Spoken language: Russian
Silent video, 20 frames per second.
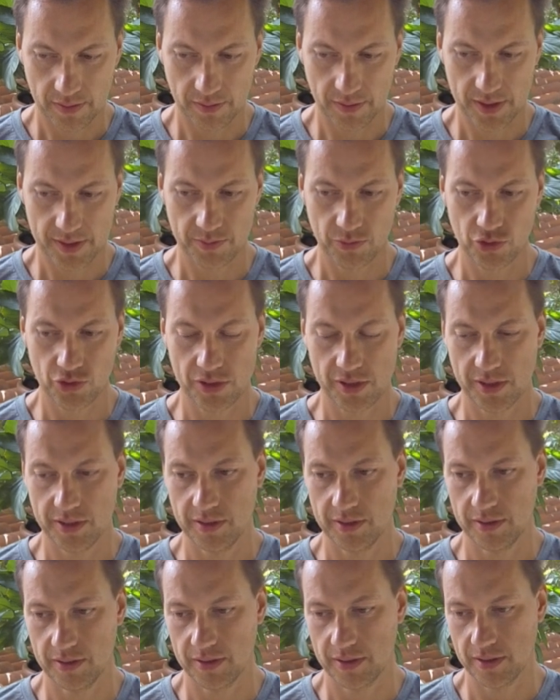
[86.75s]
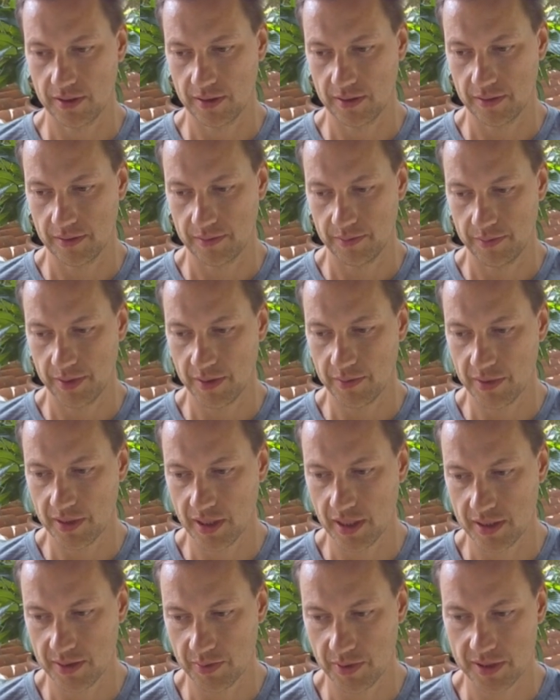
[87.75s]
Возможно,
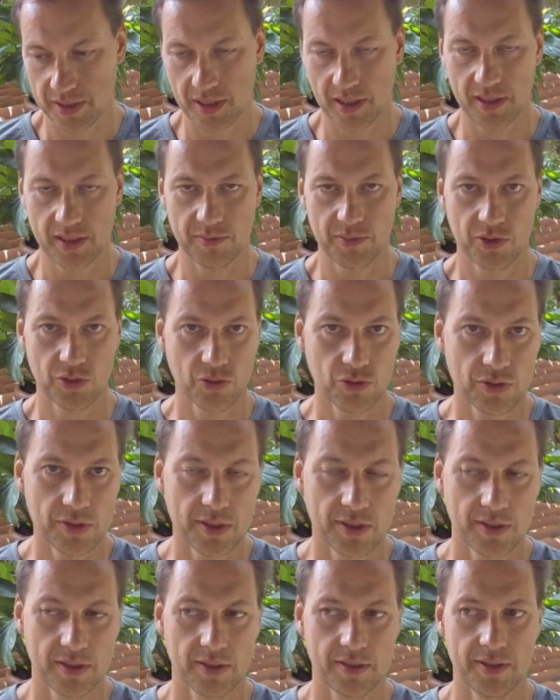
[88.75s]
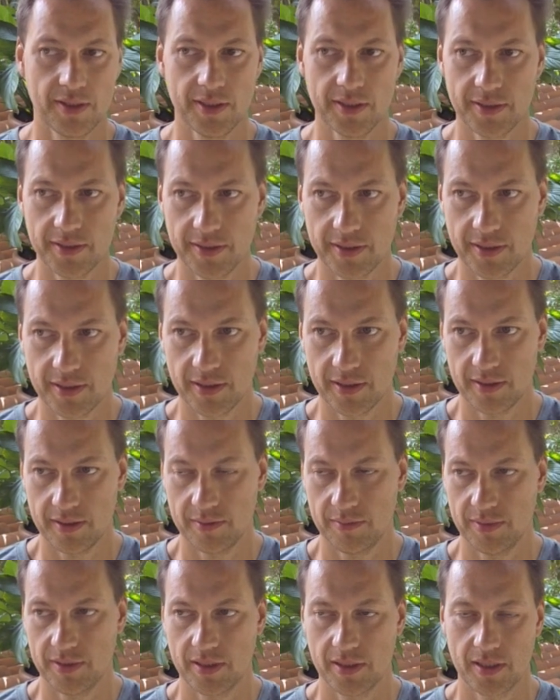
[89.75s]
применять специальные методики, техники,
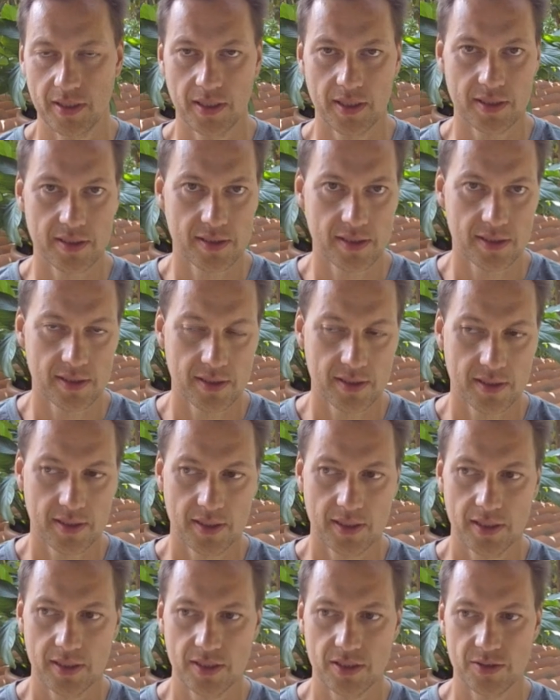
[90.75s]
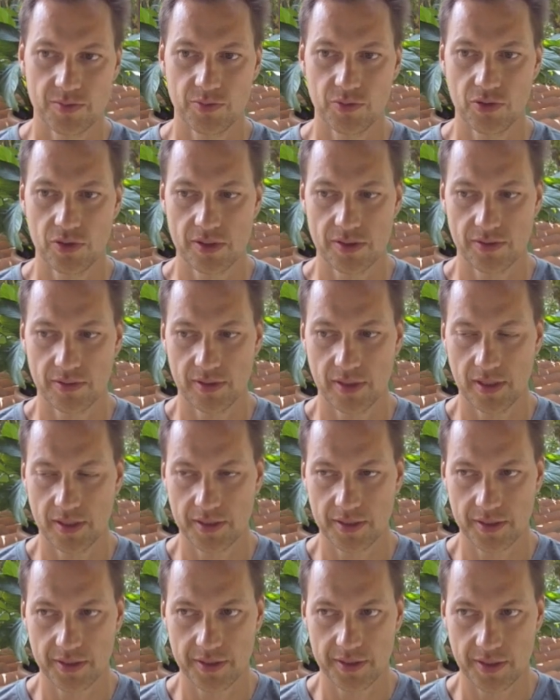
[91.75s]
медитации, использовать для
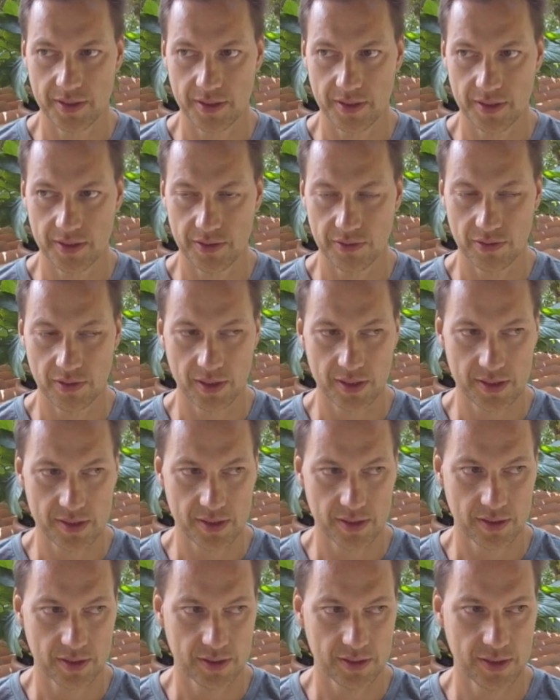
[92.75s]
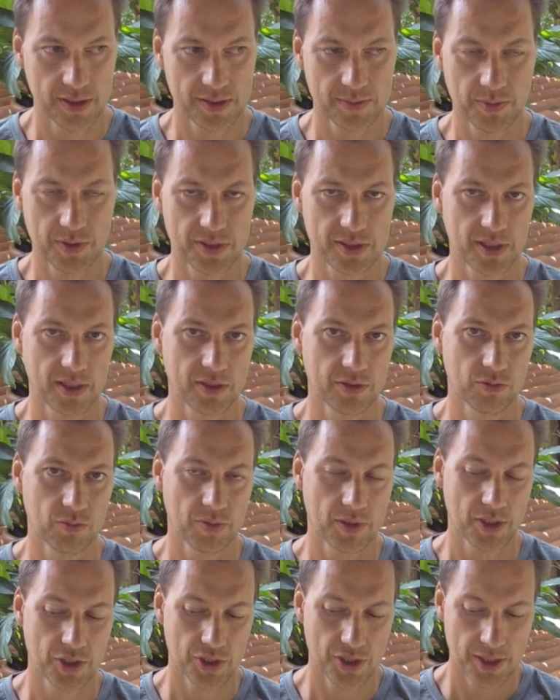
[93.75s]
открытия третьего глаза. Есть специальные
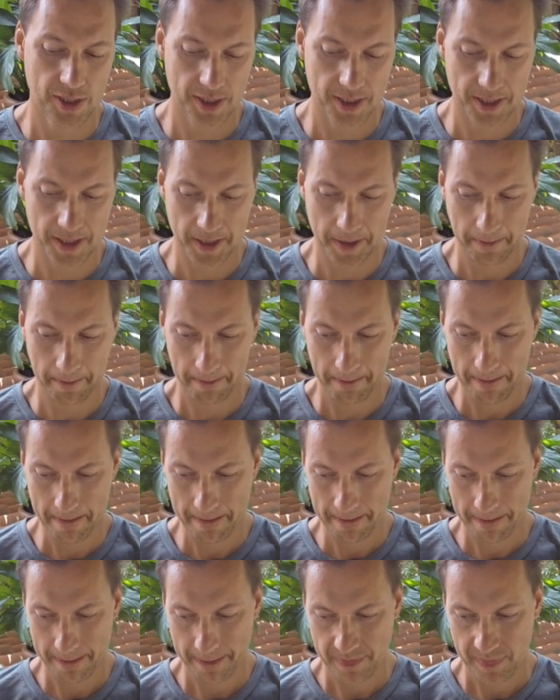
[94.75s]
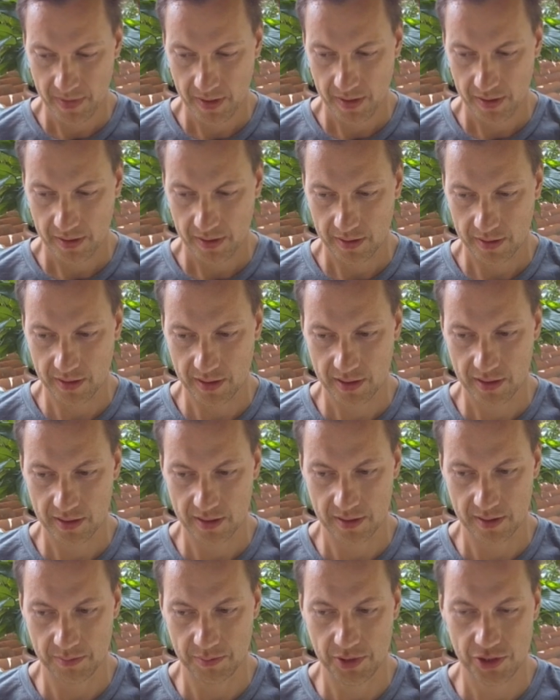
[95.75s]
упражнения, их
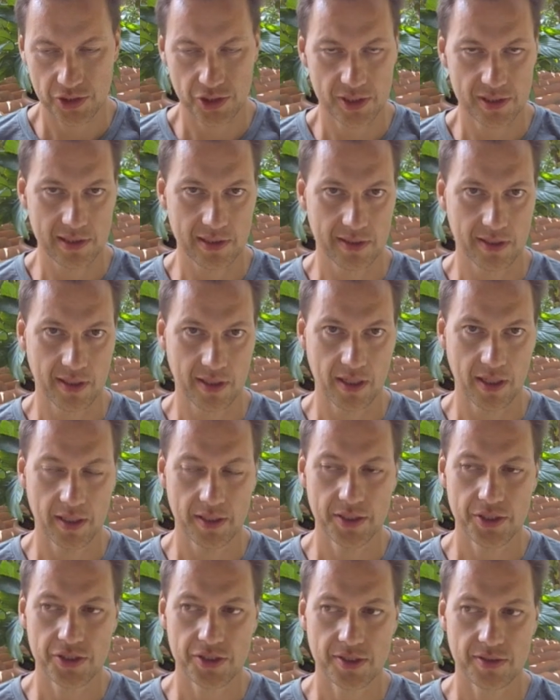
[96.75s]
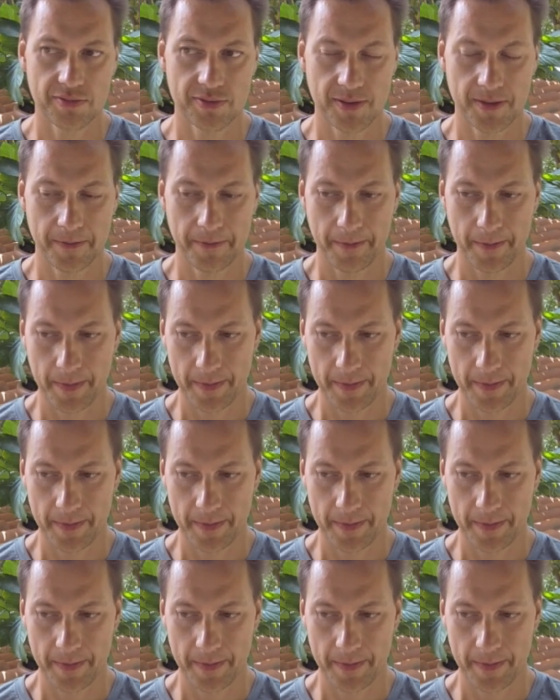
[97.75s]
э, бесчисленное количество.